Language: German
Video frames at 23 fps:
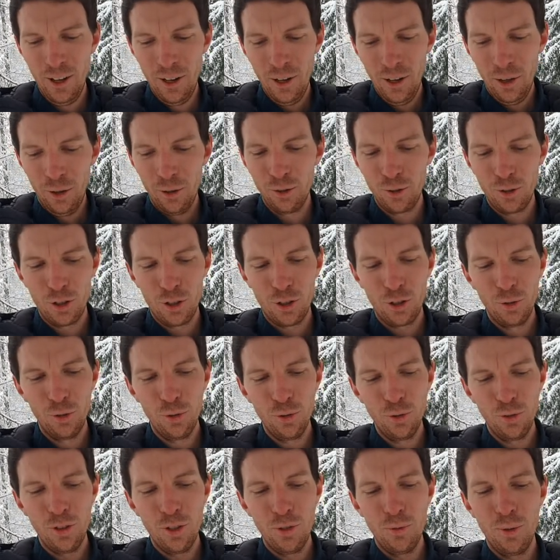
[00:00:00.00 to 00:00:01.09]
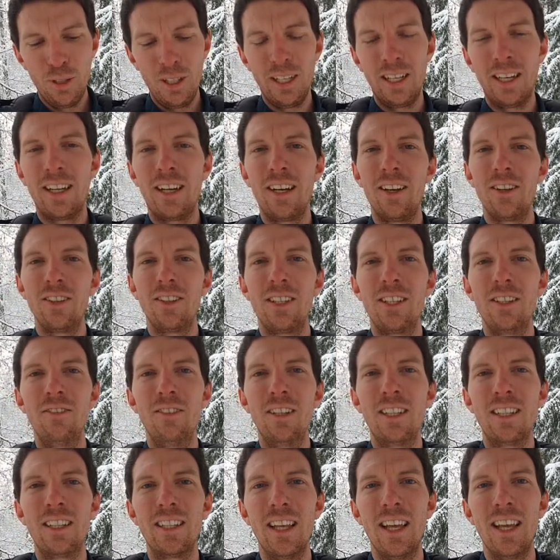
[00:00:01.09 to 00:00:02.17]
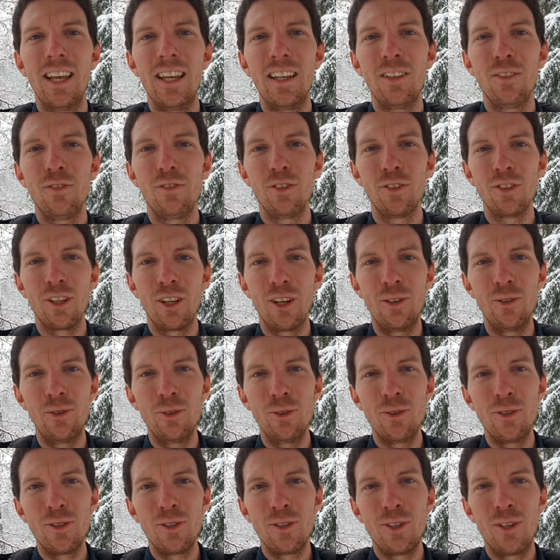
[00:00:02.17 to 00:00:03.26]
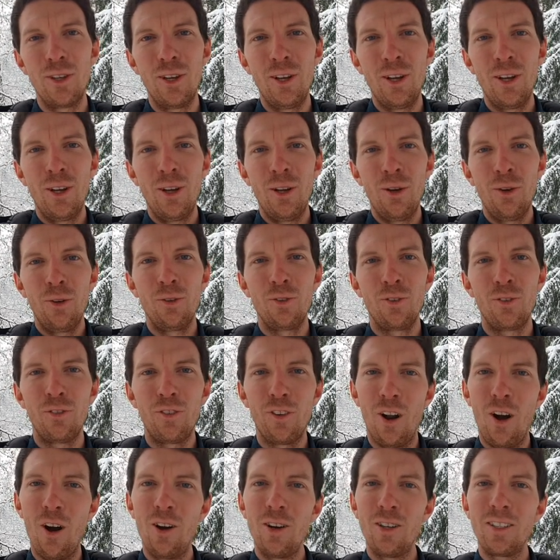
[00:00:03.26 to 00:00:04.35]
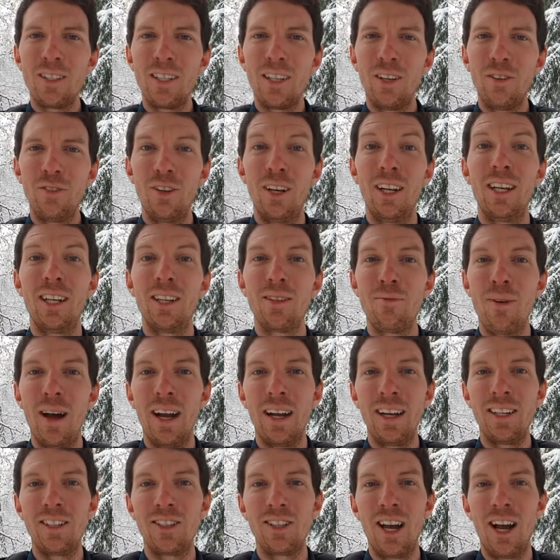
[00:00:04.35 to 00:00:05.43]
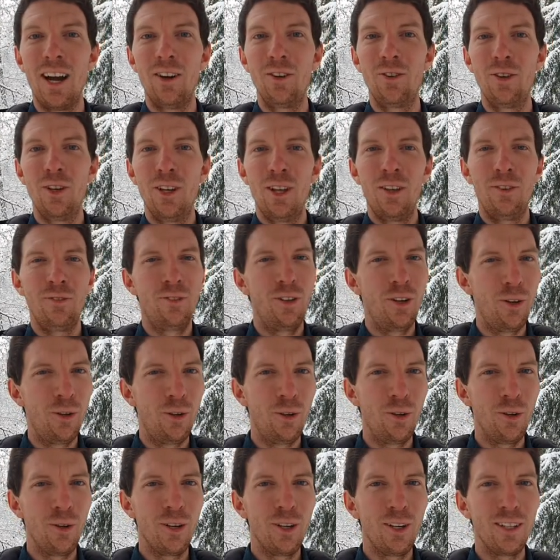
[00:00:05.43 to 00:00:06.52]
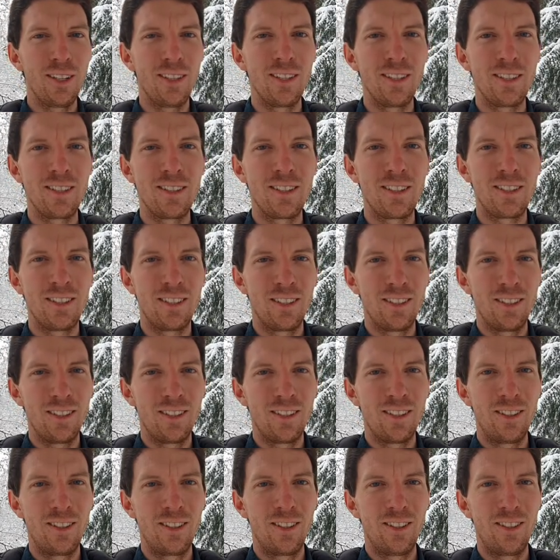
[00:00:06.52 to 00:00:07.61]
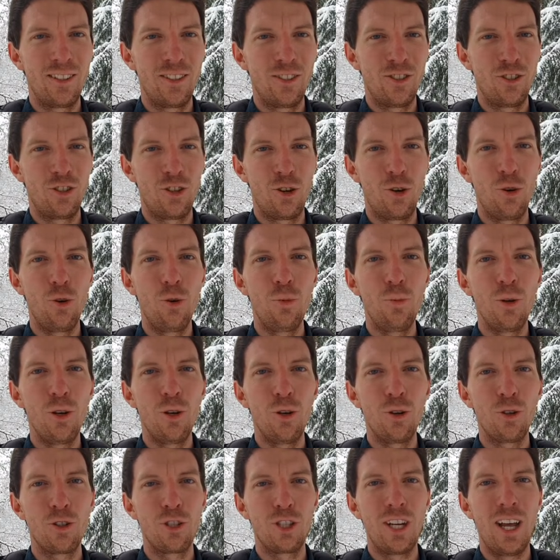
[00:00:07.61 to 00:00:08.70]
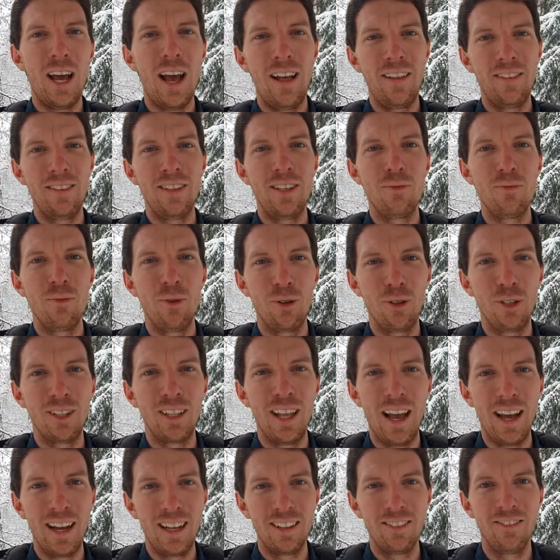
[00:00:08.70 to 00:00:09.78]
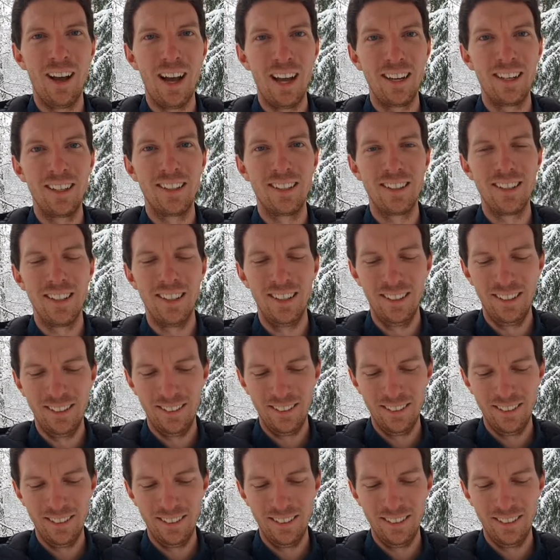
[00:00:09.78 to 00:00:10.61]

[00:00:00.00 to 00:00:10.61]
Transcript: und staunt über die Kreativität der Leute und fragt sich vielleicht manchmal auch, wie hoch das die Stromkosten Ende Monat echt werden sein.